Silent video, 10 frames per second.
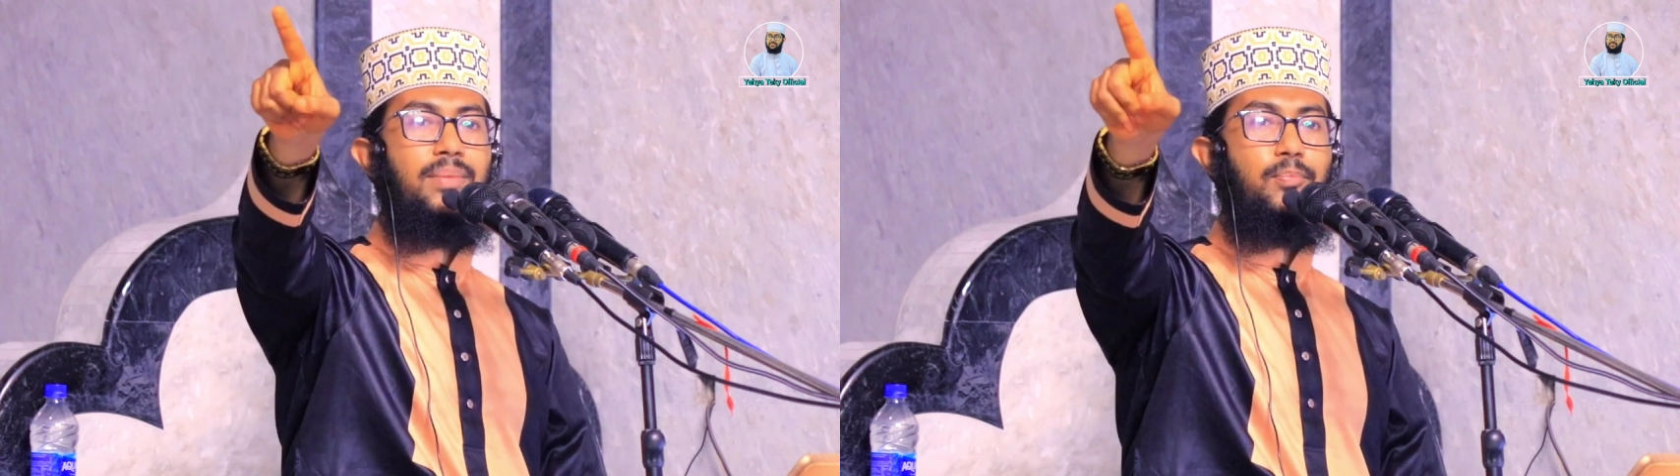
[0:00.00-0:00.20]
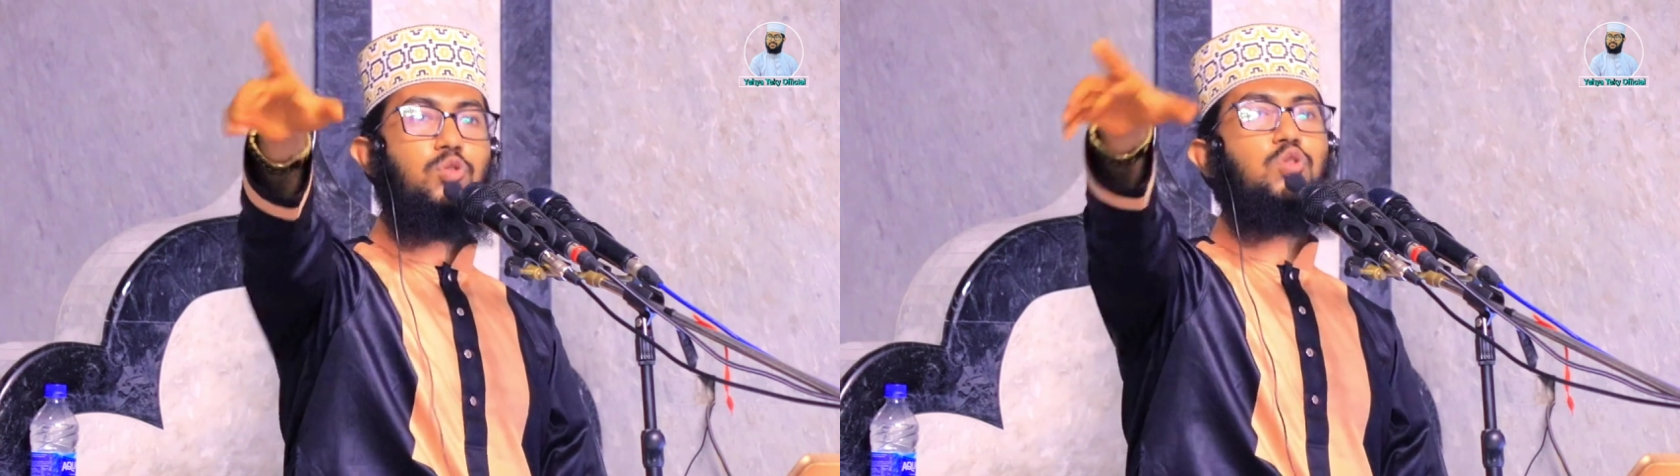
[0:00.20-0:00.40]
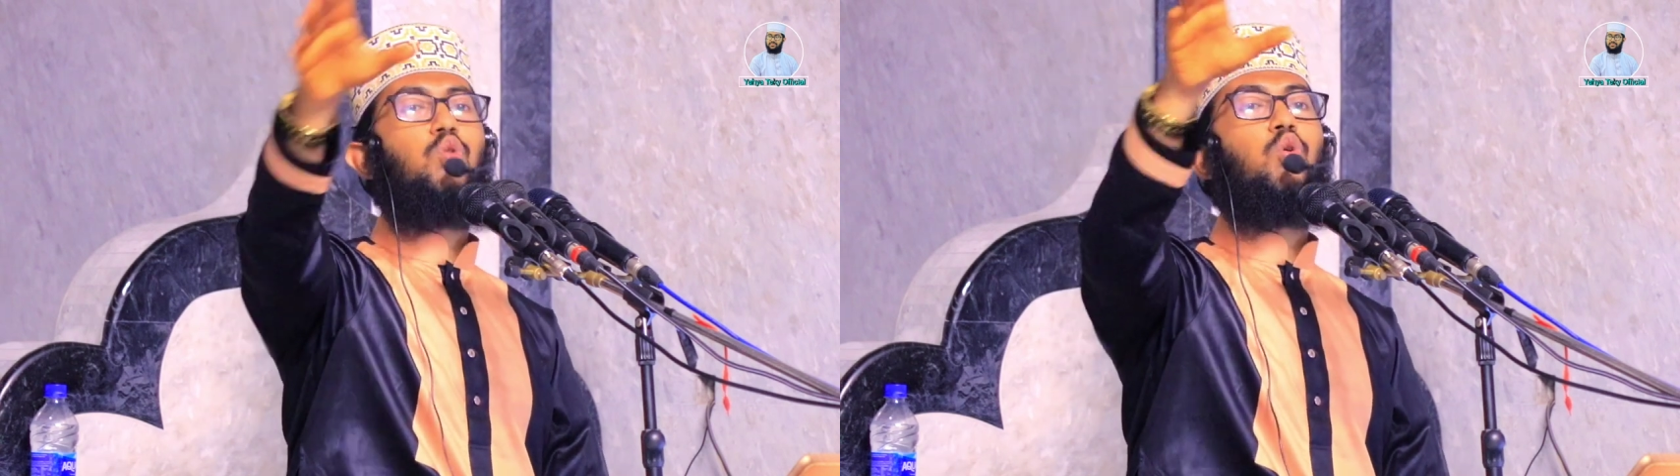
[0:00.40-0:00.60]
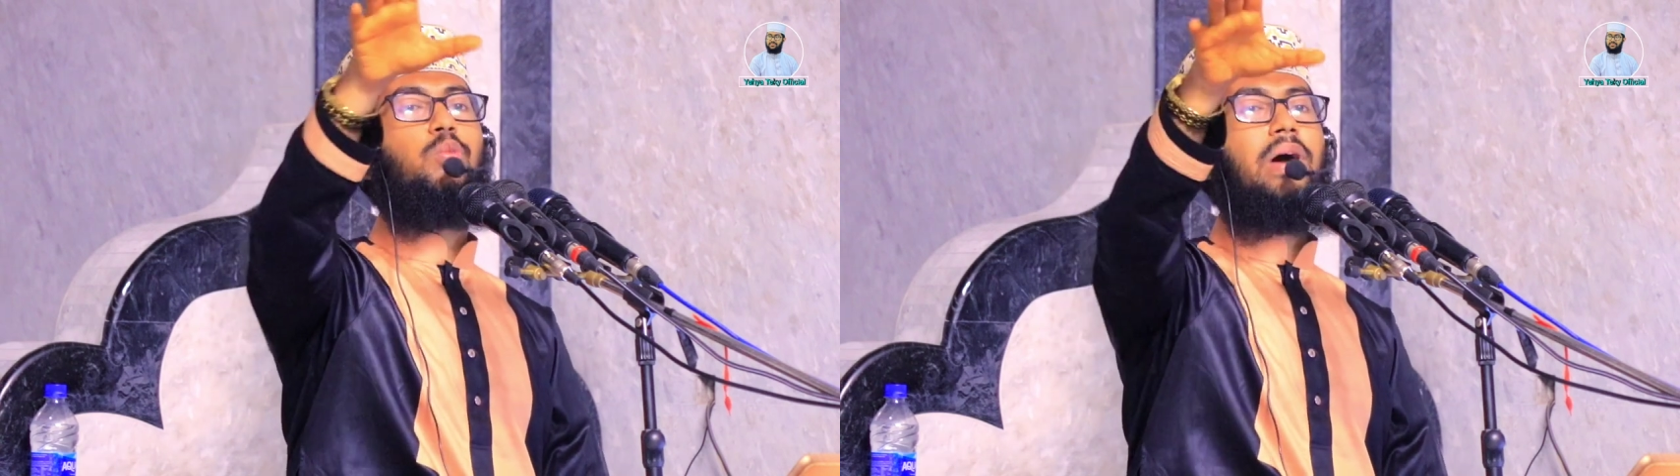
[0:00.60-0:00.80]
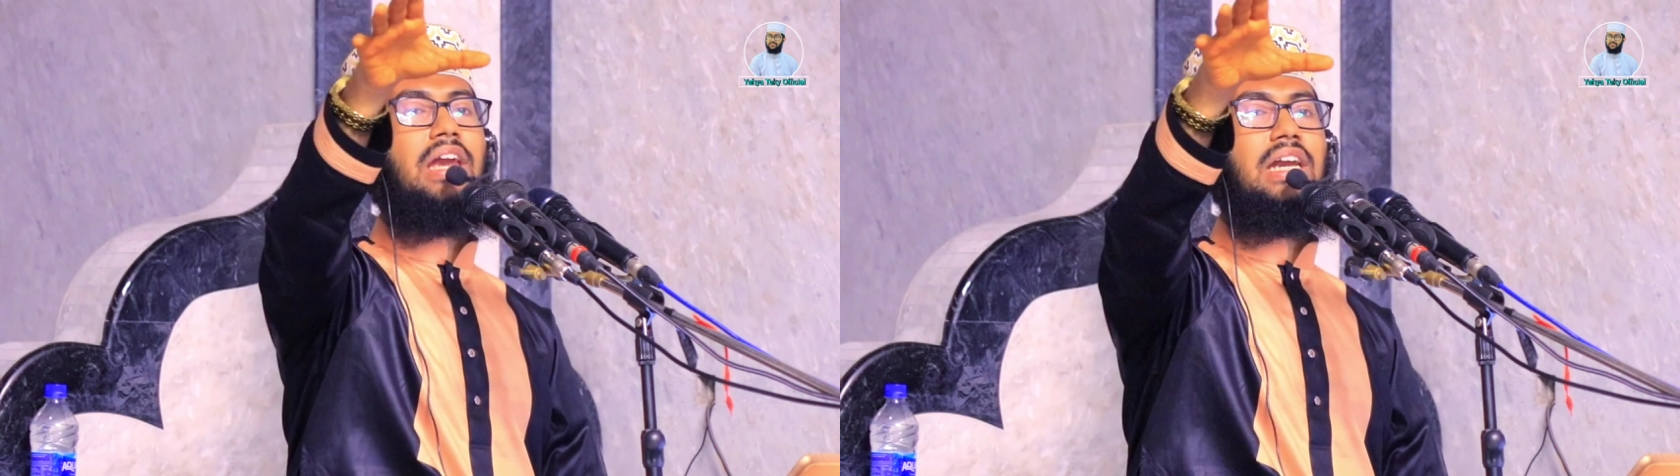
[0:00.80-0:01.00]
পশু
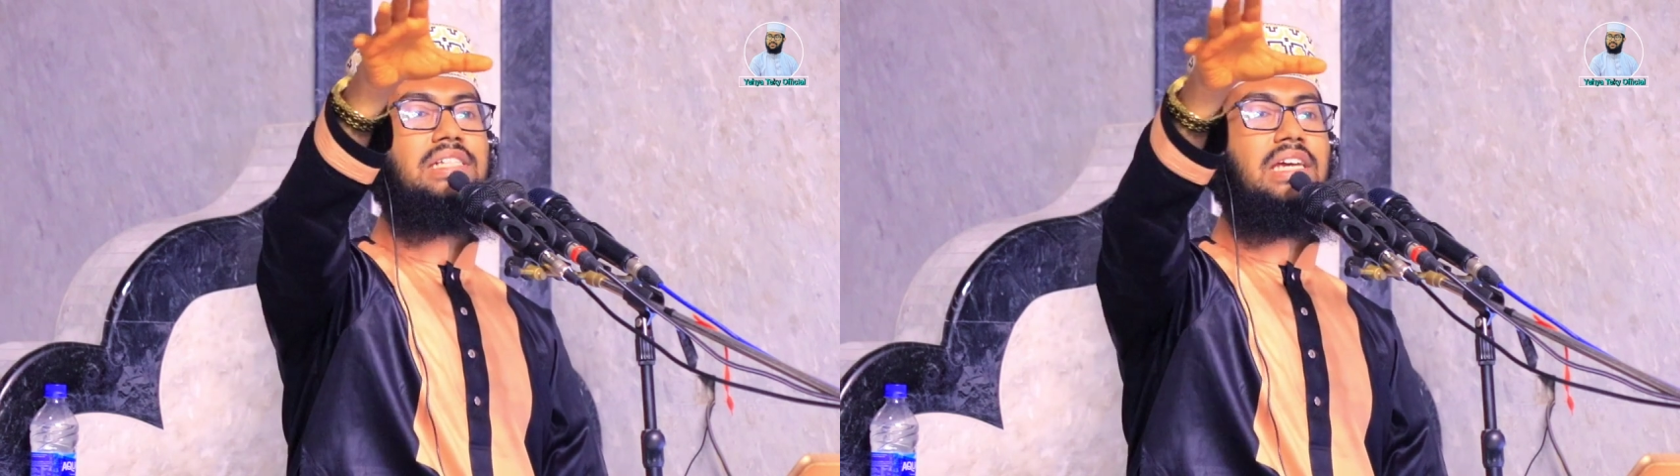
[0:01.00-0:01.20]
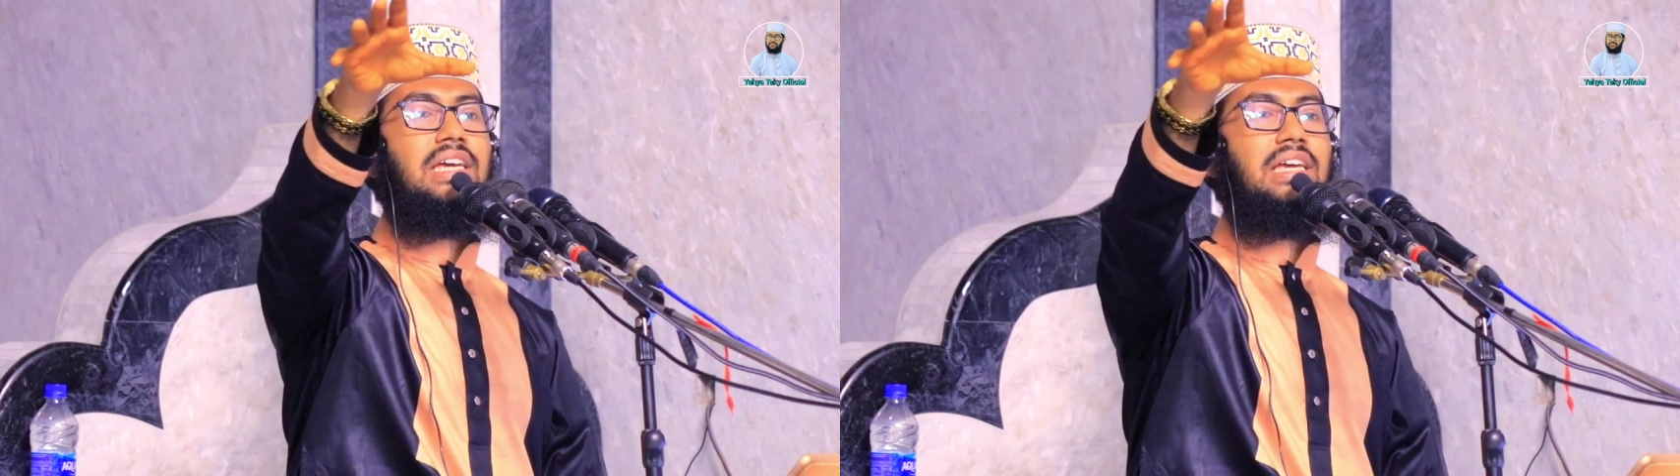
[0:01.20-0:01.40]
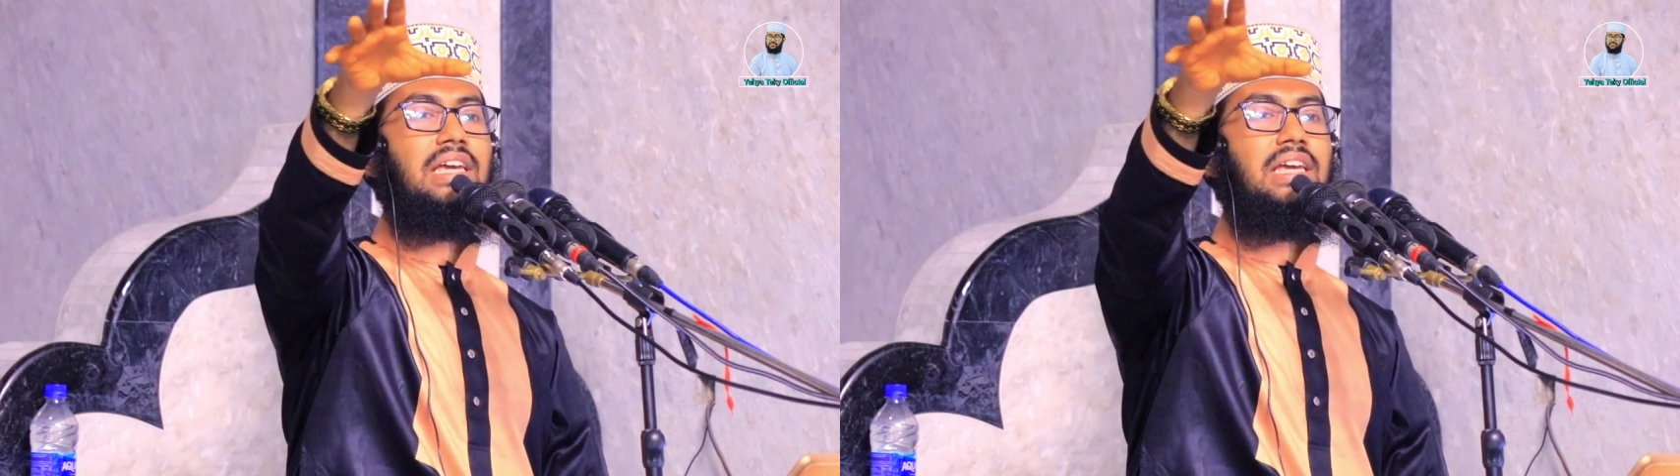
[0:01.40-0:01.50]
কোরবানির যেই